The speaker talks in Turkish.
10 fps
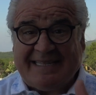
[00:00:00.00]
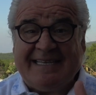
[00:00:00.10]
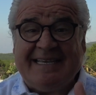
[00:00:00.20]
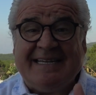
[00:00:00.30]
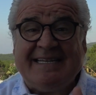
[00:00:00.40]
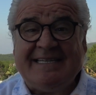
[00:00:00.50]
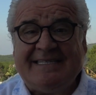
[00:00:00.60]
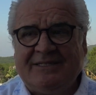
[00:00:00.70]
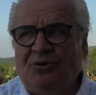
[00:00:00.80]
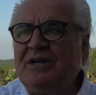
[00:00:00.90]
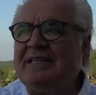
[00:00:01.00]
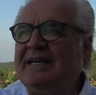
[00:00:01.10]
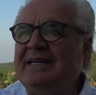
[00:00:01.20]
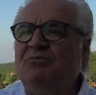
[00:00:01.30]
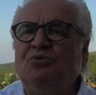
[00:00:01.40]
dini için o
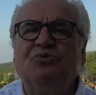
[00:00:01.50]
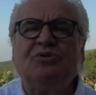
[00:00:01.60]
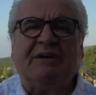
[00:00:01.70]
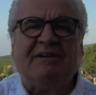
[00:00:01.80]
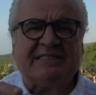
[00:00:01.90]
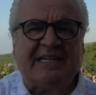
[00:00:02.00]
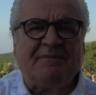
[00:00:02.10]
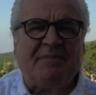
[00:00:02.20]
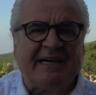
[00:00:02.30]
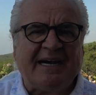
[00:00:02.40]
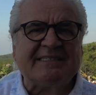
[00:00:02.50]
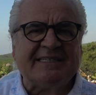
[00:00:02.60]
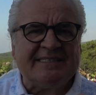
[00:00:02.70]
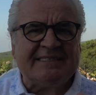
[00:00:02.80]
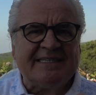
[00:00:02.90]
nedenle bütün savaşlara
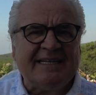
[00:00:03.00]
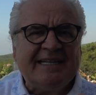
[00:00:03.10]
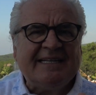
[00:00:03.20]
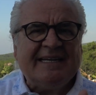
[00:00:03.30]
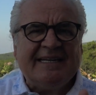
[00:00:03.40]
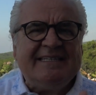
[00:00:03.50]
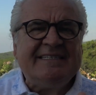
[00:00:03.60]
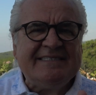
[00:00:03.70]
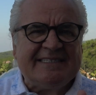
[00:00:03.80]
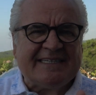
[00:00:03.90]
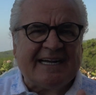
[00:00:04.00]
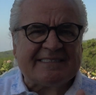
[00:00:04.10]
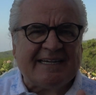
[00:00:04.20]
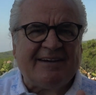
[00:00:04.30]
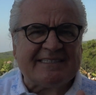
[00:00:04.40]
bakarsanız, niçin çıkar
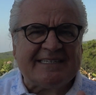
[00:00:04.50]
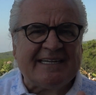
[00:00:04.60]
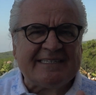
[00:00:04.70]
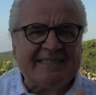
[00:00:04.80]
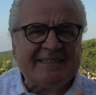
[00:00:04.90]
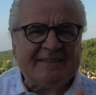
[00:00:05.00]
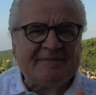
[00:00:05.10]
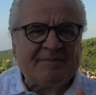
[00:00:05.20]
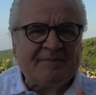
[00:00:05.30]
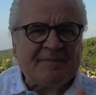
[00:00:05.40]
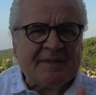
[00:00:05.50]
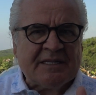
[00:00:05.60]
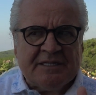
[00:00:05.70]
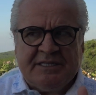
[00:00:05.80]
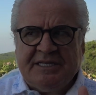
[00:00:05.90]
savaşlar?
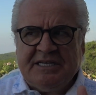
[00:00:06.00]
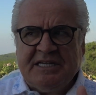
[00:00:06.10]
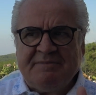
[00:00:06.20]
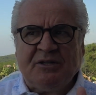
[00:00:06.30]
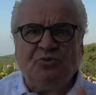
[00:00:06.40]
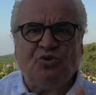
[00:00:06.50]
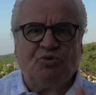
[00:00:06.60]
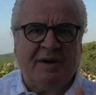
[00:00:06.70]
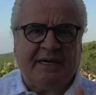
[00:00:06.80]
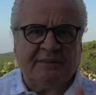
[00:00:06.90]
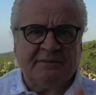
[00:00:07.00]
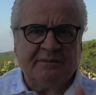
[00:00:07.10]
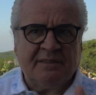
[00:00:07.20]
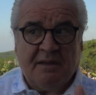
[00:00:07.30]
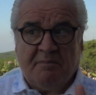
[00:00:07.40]
Dinime düşman,
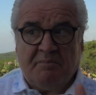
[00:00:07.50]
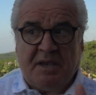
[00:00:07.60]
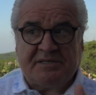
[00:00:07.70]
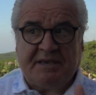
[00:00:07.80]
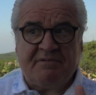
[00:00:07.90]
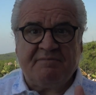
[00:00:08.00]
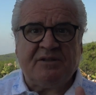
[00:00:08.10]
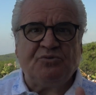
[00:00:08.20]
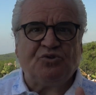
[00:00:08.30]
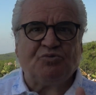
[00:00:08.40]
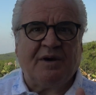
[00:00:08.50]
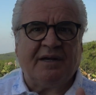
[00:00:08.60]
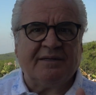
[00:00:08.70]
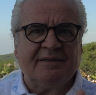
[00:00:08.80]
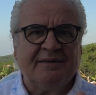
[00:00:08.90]
mezhebime
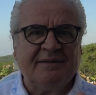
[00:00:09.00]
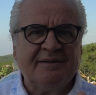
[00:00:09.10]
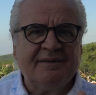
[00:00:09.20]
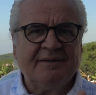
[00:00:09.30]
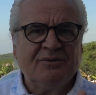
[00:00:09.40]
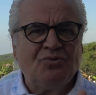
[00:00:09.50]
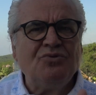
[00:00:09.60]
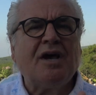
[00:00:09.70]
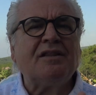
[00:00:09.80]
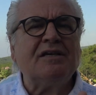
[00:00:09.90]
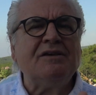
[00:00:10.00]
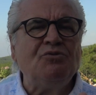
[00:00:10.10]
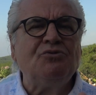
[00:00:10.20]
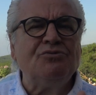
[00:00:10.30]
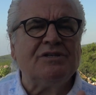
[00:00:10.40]
düşman. Dünyadaki
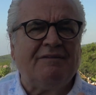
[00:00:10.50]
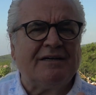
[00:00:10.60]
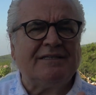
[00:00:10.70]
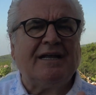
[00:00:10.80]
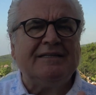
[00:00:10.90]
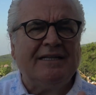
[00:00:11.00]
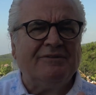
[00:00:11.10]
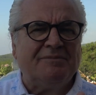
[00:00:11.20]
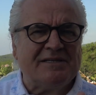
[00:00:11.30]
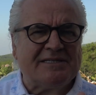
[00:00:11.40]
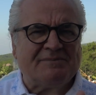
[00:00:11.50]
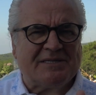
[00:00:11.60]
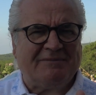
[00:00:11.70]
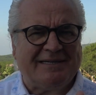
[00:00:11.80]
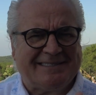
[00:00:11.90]
bütün savaşlar din ve mezhep
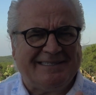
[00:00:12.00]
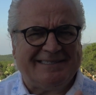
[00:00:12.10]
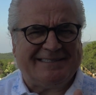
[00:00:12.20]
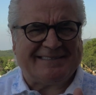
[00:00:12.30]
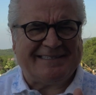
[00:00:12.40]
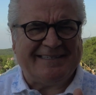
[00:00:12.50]
savaşlarıdır